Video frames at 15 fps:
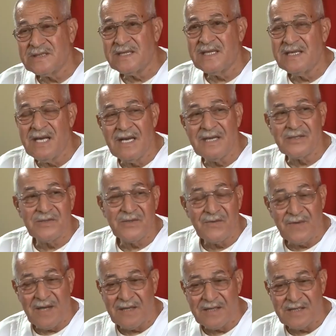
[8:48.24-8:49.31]
قال لي هاك
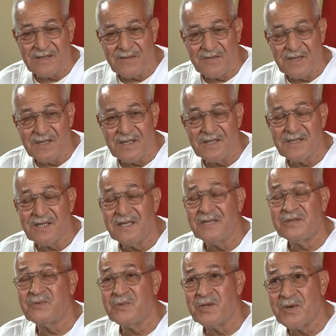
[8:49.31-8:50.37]
شوف رجبني
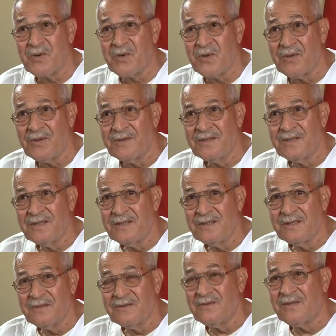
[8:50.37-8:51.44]
رسالات وين نروح
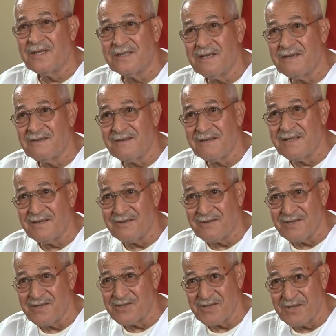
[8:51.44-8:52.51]
قلت انا تاخذ رايي
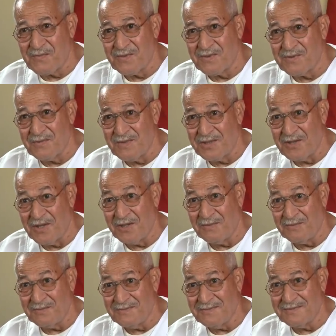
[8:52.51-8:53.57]
روح للجابون بلاد
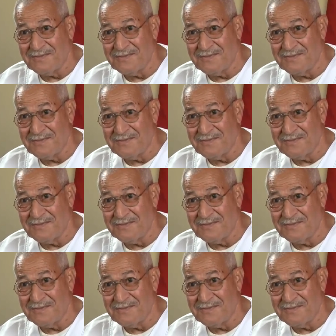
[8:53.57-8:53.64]
علم